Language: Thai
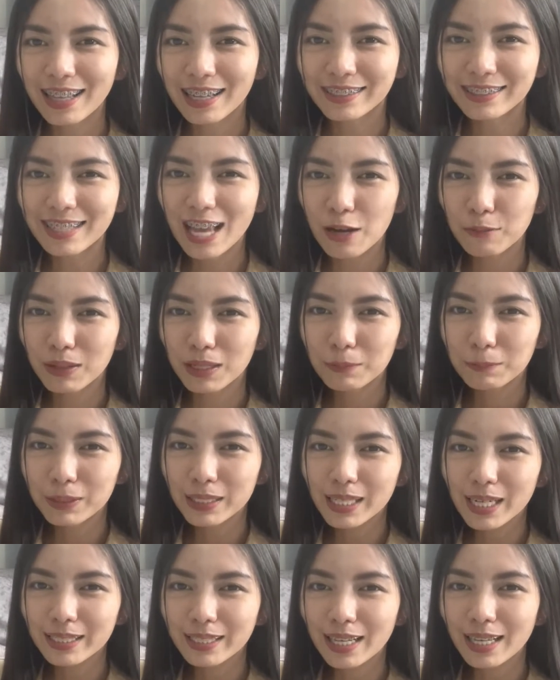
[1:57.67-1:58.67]
หลังจาก
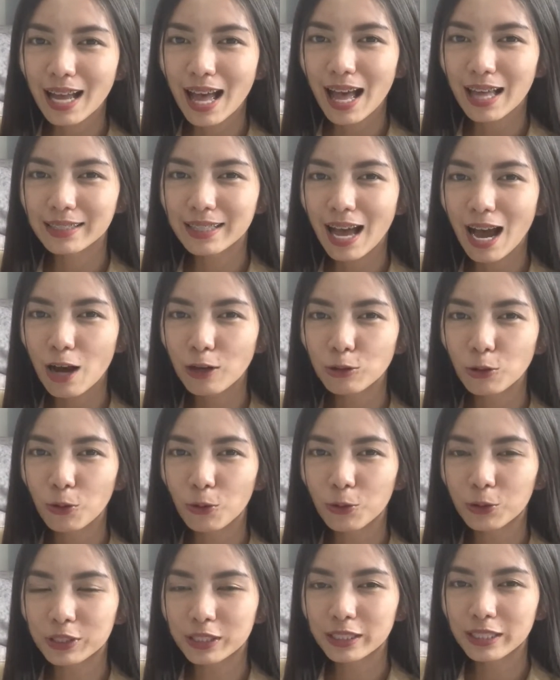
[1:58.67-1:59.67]
เพื่อนๆนะคะ ดาวน์โหล
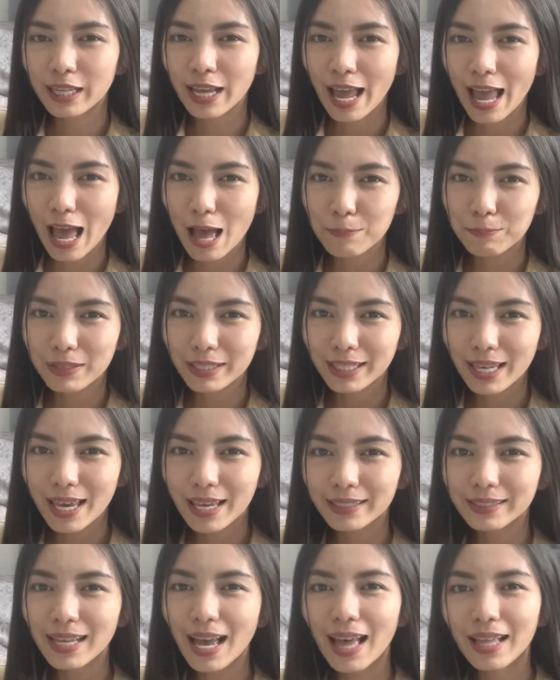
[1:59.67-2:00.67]
ดแอปพลิเค
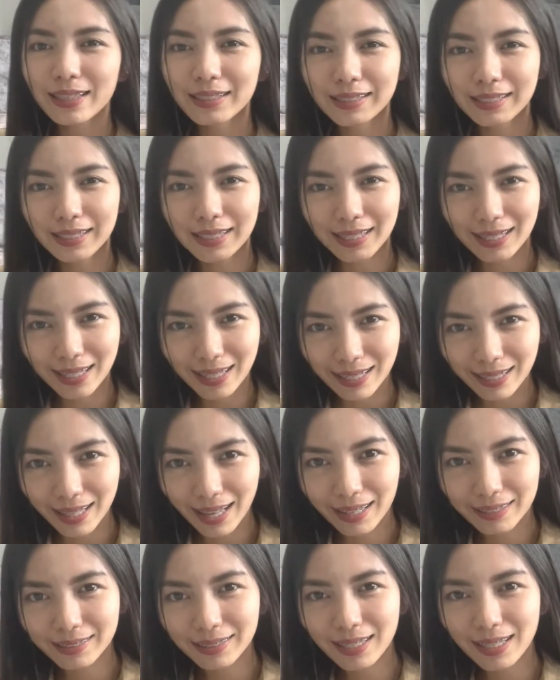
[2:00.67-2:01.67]
ชัน
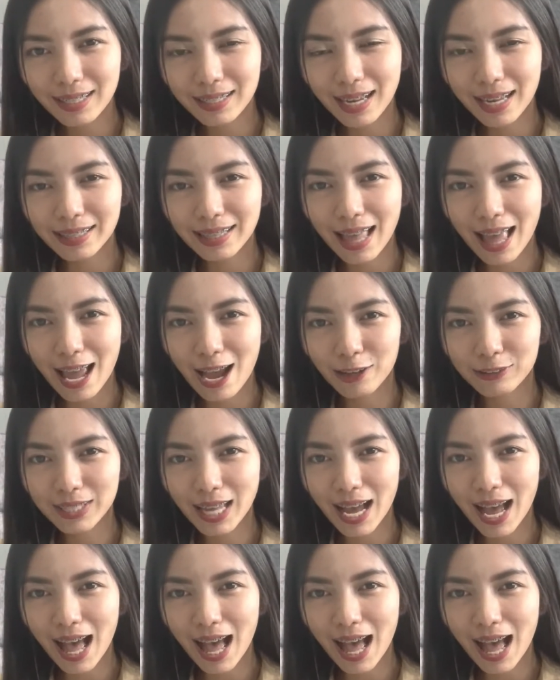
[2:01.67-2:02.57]
e-laser กันแล้วนะ